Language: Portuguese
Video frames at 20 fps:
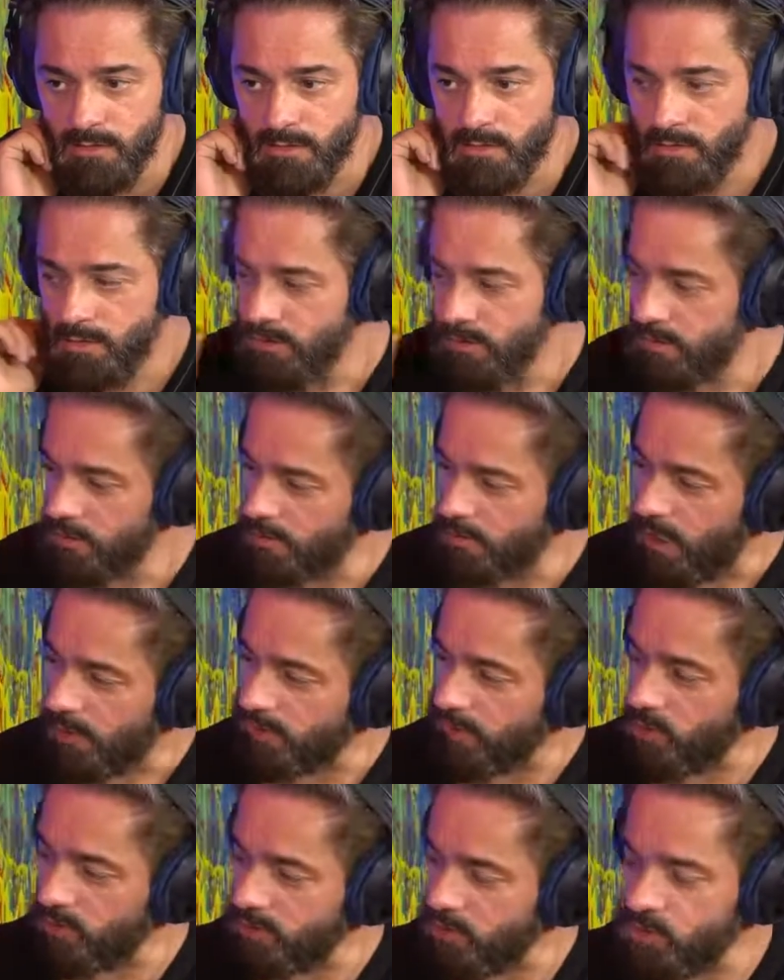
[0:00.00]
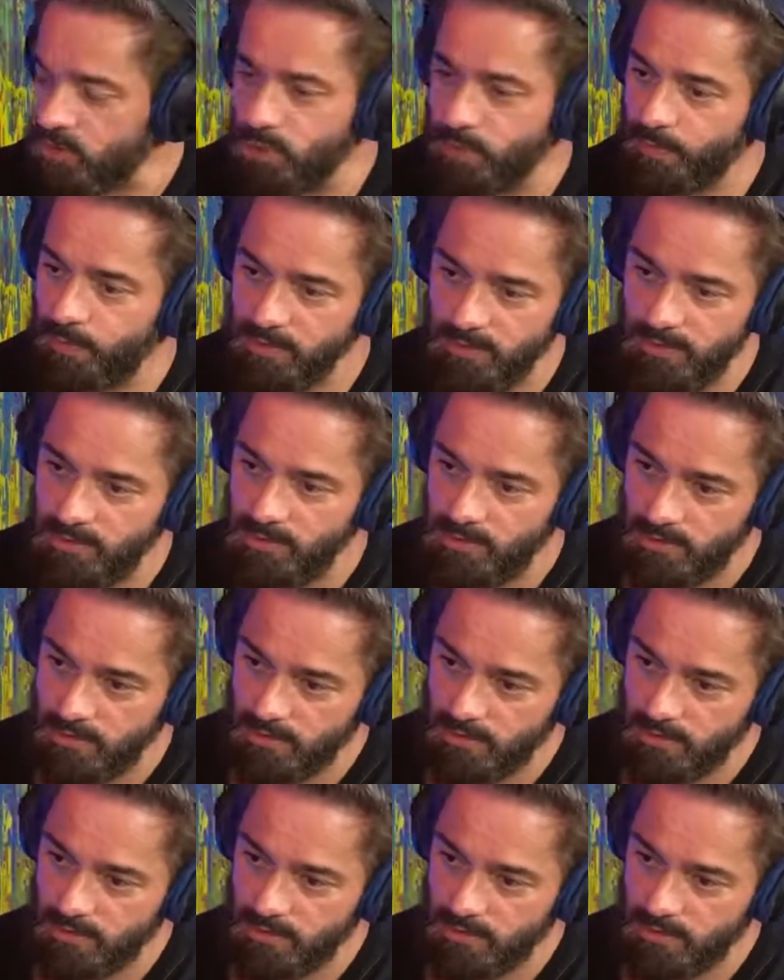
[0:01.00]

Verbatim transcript: Não sei. Até Vamos... onde a gente pode ir?